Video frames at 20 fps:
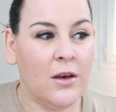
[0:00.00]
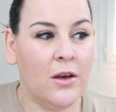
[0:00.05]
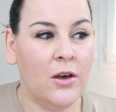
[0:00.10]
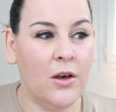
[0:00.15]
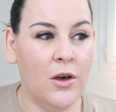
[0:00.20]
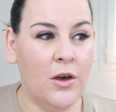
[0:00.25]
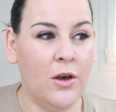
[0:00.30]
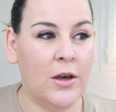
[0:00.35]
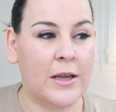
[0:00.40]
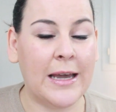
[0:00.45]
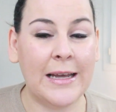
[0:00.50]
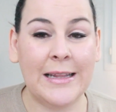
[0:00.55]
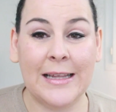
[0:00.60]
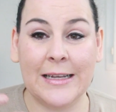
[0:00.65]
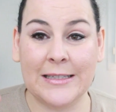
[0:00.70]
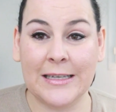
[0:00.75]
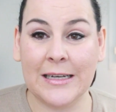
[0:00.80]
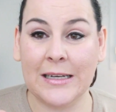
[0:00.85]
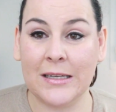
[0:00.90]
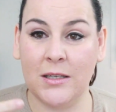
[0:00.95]
euh,
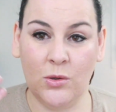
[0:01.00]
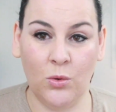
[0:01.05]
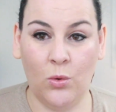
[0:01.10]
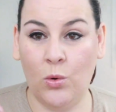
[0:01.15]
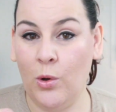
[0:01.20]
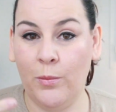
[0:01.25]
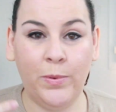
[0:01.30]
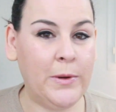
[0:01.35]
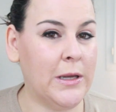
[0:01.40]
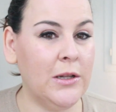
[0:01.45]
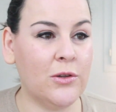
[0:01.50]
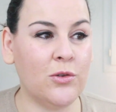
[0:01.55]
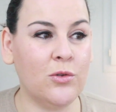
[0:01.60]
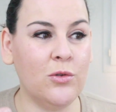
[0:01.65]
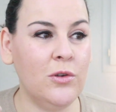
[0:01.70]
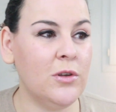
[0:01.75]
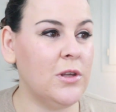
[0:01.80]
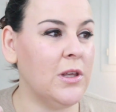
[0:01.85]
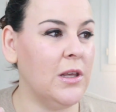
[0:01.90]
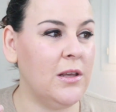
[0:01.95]
Canadiens qui ont repris le
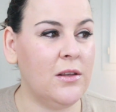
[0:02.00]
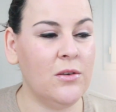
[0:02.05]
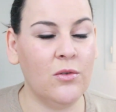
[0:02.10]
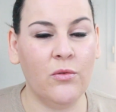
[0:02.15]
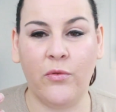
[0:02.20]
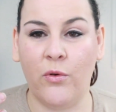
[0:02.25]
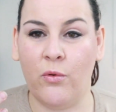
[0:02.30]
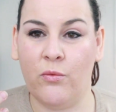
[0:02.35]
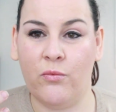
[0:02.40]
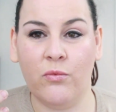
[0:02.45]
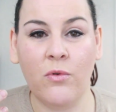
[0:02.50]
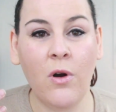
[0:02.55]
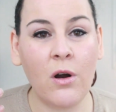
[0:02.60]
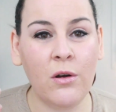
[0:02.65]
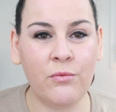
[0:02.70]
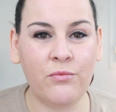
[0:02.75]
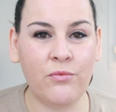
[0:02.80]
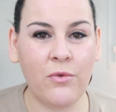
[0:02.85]
truc et qui ont fait Roller